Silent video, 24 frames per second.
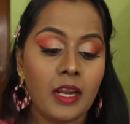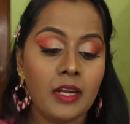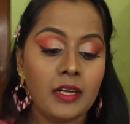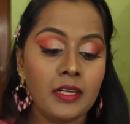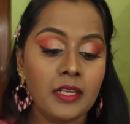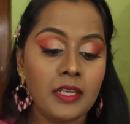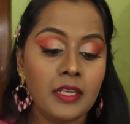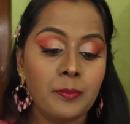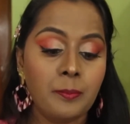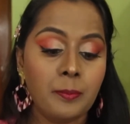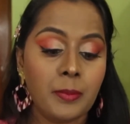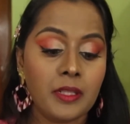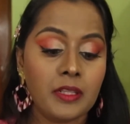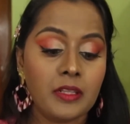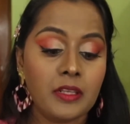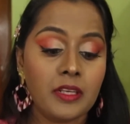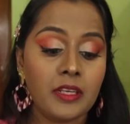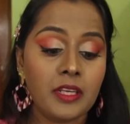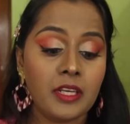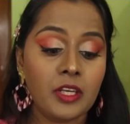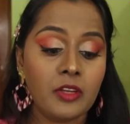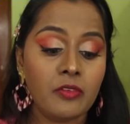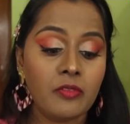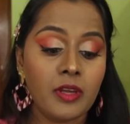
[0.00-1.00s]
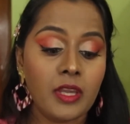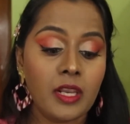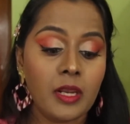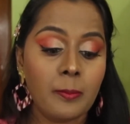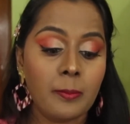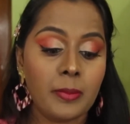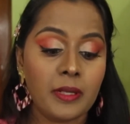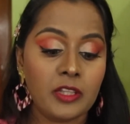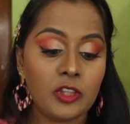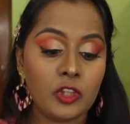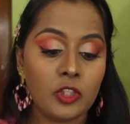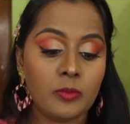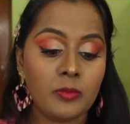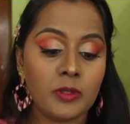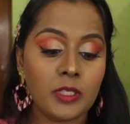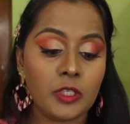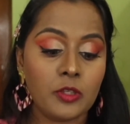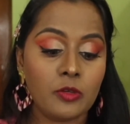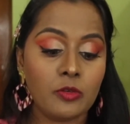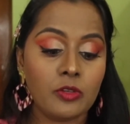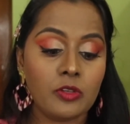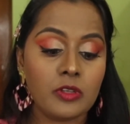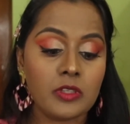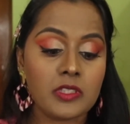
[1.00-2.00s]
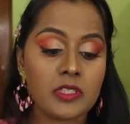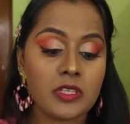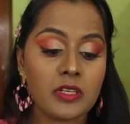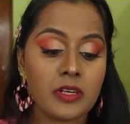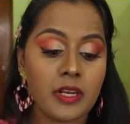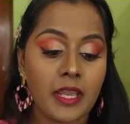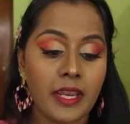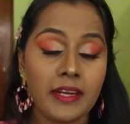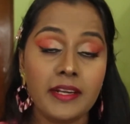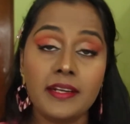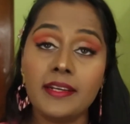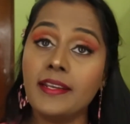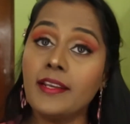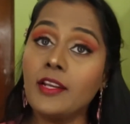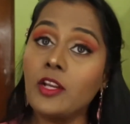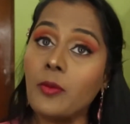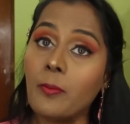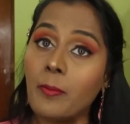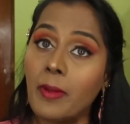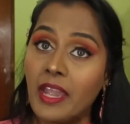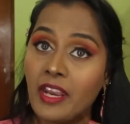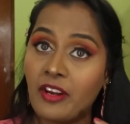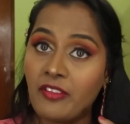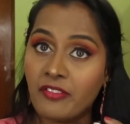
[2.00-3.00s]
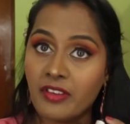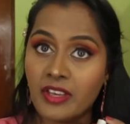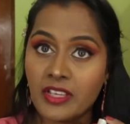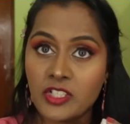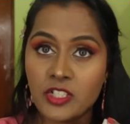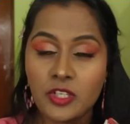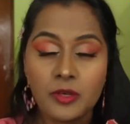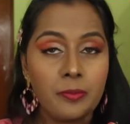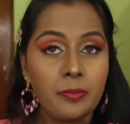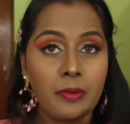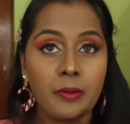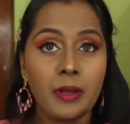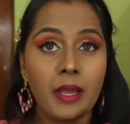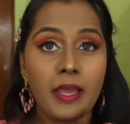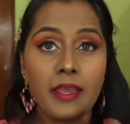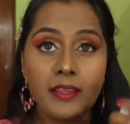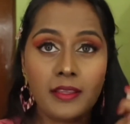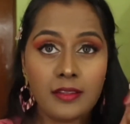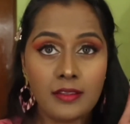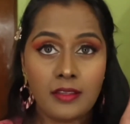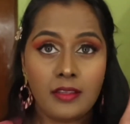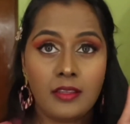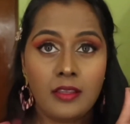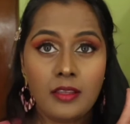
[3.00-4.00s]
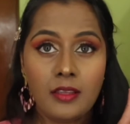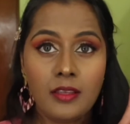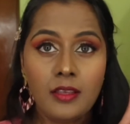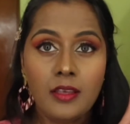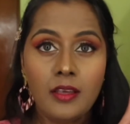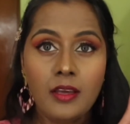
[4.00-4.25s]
అంటే రెండు వేల పంతొమ్మిది టూ థౌజండ్ నైన్టీన్లో మ్యానుఫ్యాక్చర్ అయింది